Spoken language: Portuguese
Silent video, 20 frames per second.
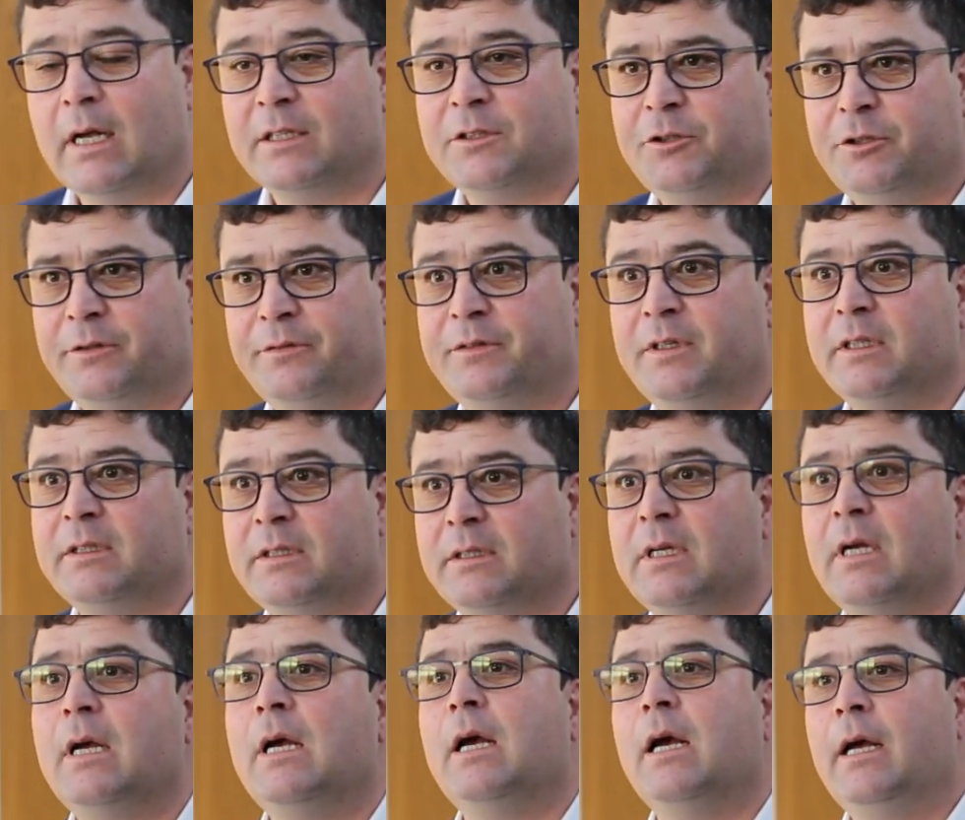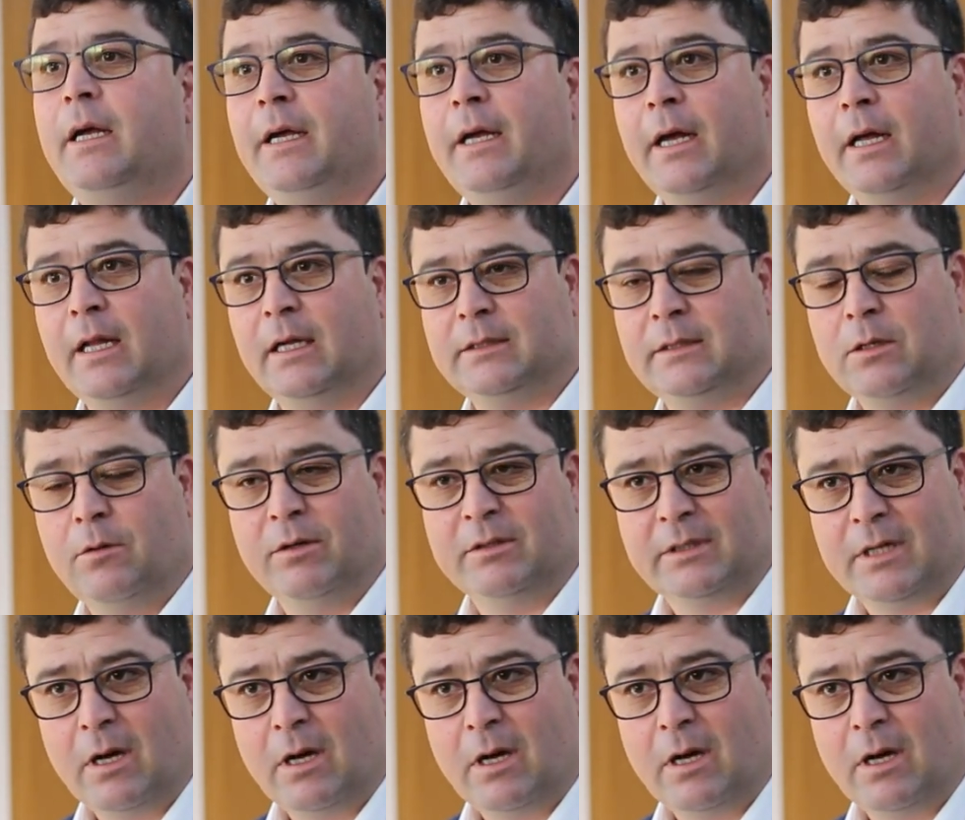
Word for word: as dívidas em relação à